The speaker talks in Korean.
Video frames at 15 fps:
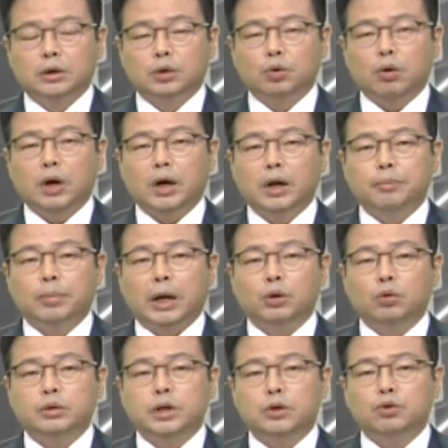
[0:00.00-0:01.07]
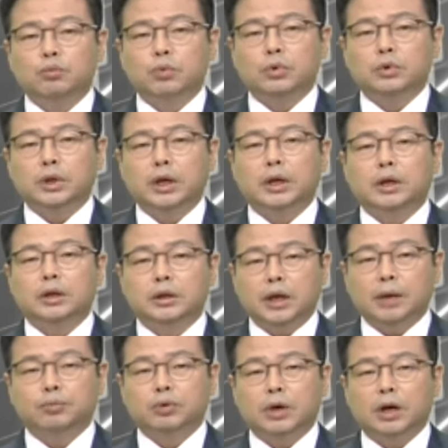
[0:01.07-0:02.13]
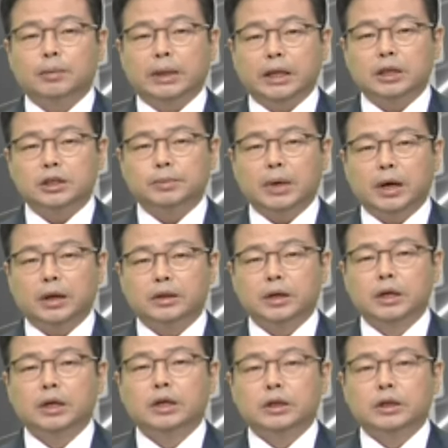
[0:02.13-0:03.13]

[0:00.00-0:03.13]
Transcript: 그동안 반도체 종목들이 크게 부각을 받았지만